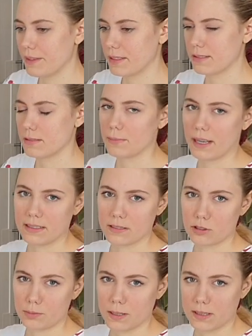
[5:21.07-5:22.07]
das ist
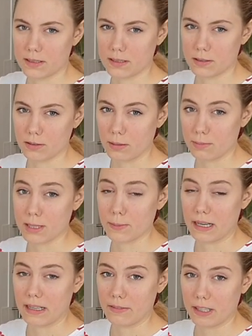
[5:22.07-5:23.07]
meistens spätestens so am
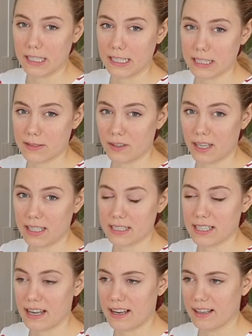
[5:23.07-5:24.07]
zweiten
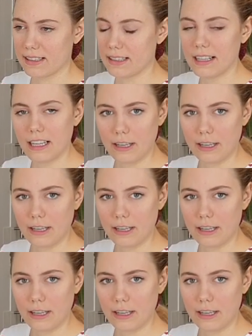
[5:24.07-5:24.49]
Weihnachtsfeiertag,